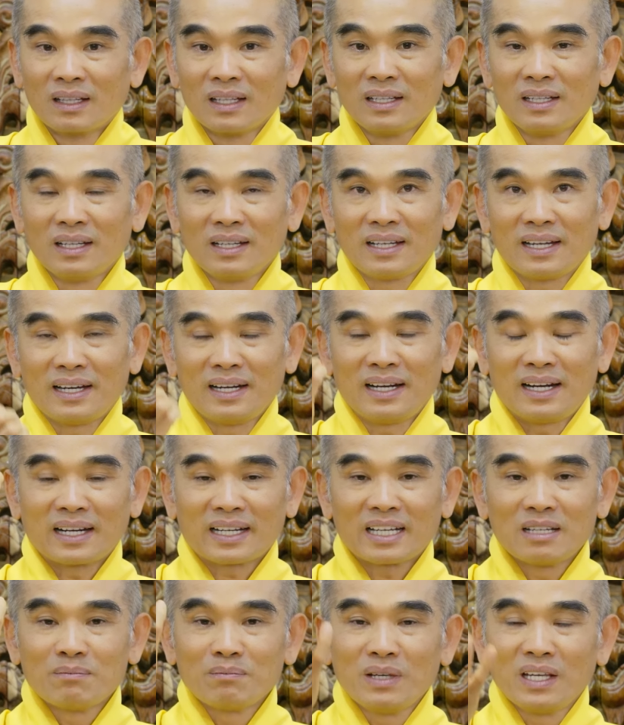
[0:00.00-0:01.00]
Thì như vậy là
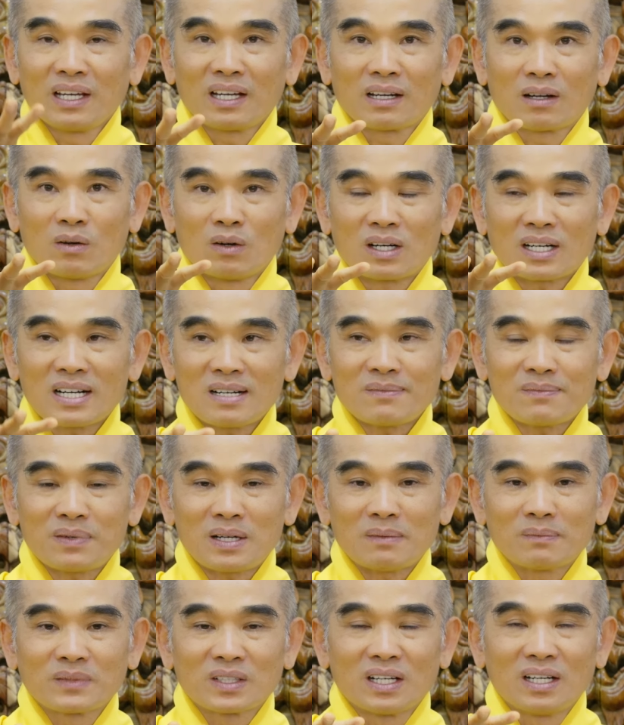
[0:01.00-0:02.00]
cái biết của khắp pháp